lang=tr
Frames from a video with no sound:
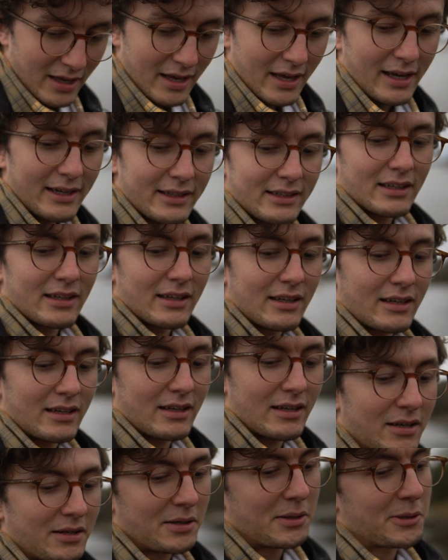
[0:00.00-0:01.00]
Yani
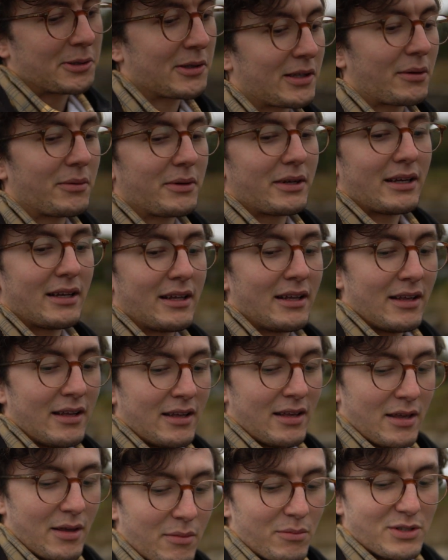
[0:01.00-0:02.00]
tabi
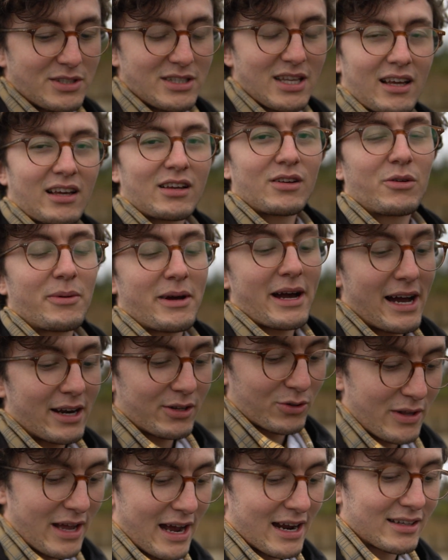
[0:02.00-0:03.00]
bizdeki gibi her
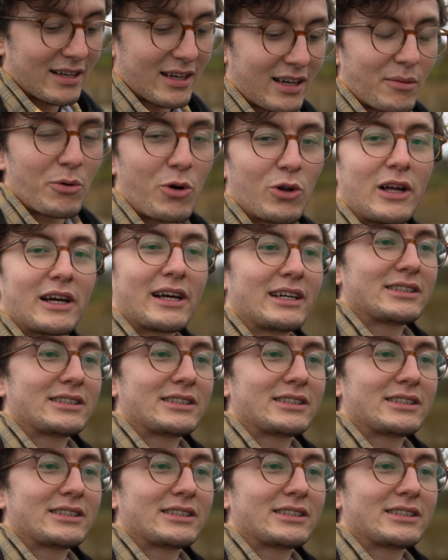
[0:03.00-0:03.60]
gün her dakika bir olay